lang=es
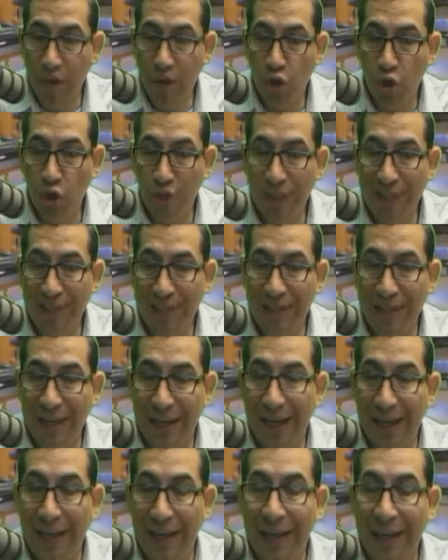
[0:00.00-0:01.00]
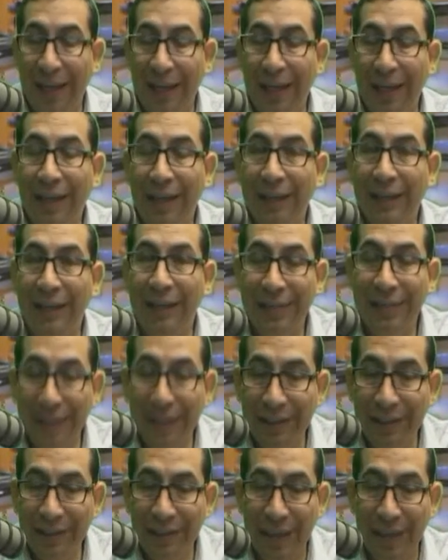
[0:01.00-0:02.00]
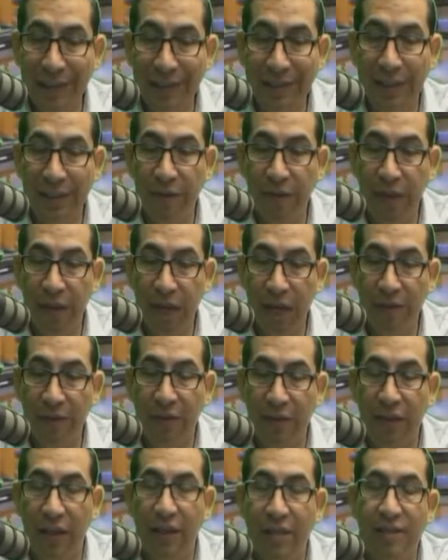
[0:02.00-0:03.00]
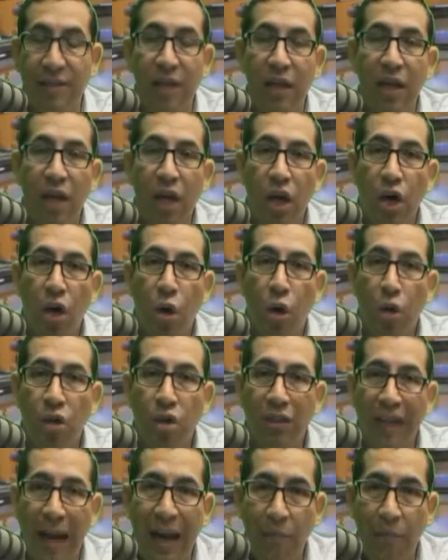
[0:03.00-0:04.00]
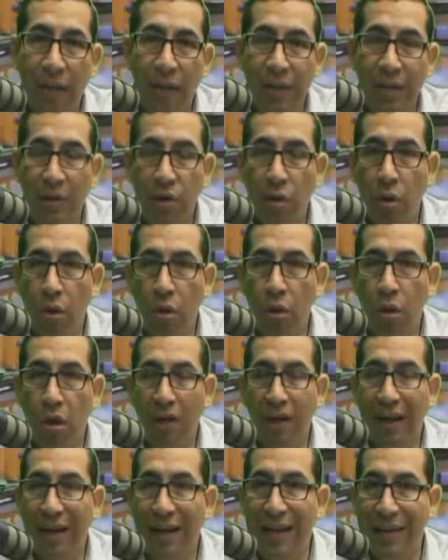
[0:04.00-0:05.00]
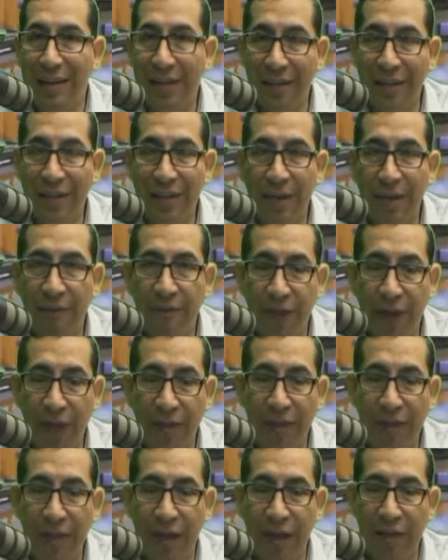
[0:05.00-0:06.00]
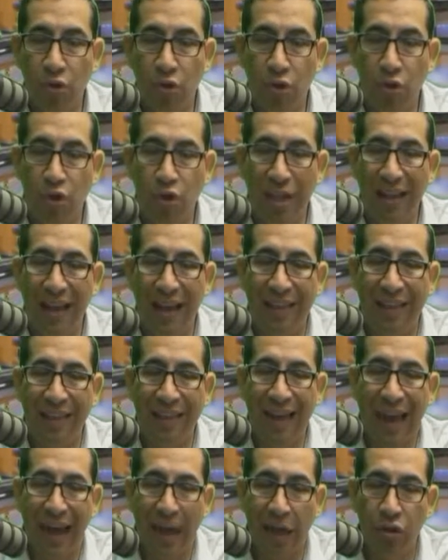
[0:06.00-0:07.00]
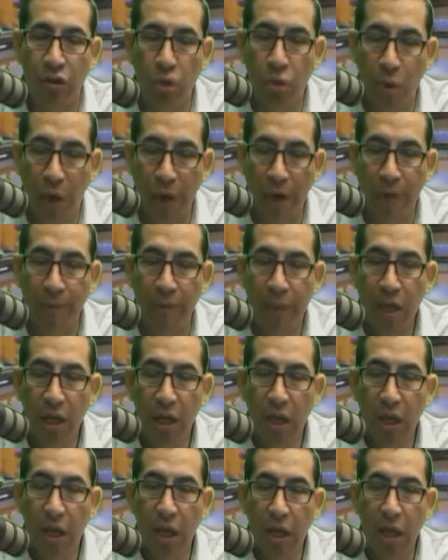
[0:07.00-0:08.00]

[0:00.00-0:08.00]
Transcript: eh, visiones eh, distintas, diferentes, con dramas, con realidades que enfrenta la sociedad actual.